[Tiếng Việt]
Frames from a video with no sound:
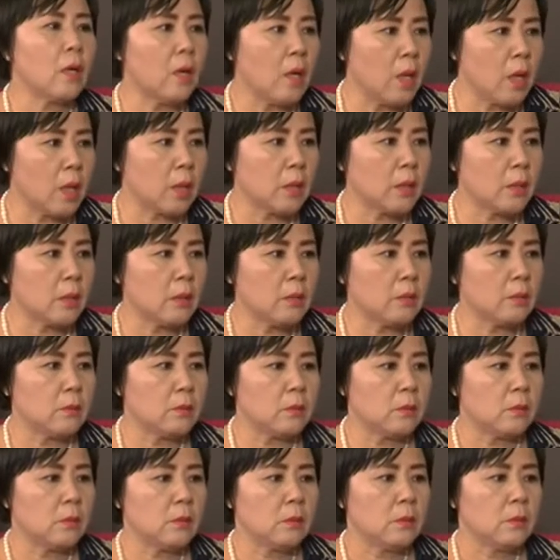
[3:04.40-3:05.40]
con á,
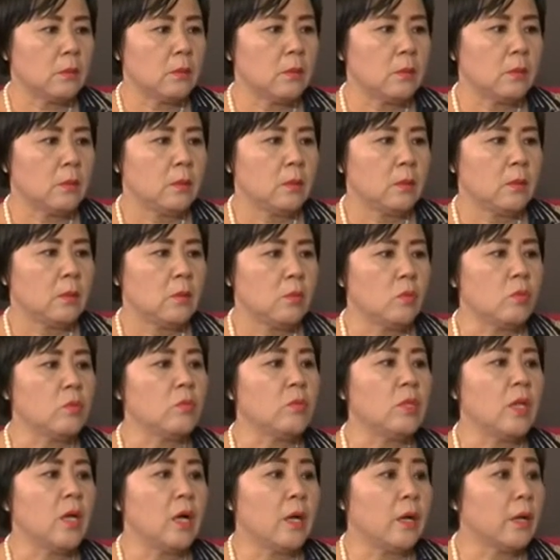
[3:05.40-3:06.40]

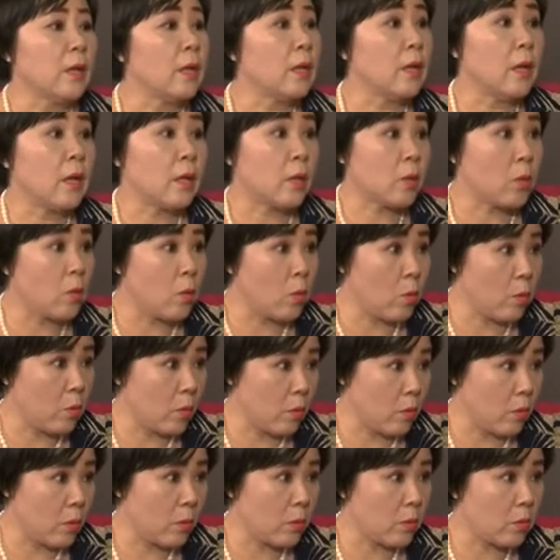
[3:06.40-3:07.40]
cũng nhờ cái nghề tố
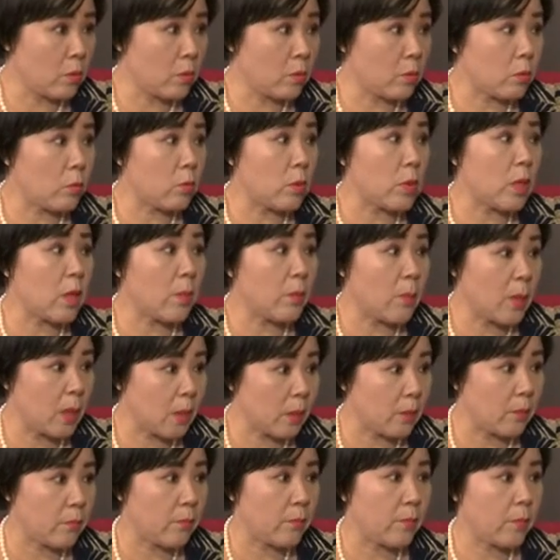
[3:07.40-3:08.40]
của của nhà
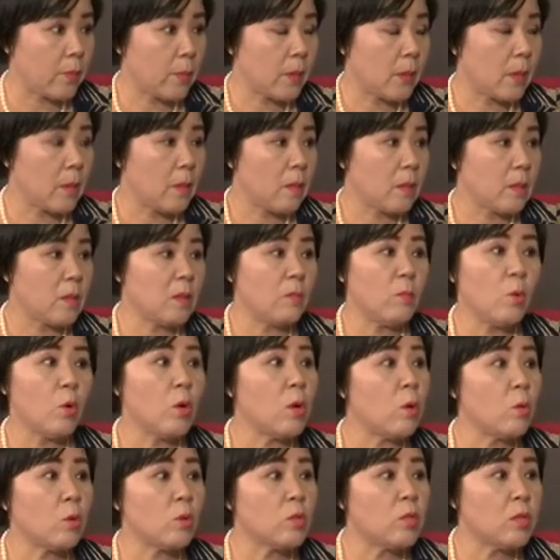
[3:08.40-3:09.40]
mình chứ bố
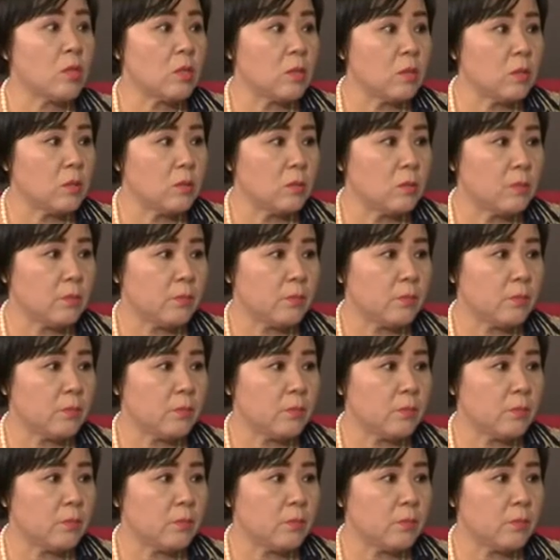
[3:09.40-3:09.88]
đâu có chữ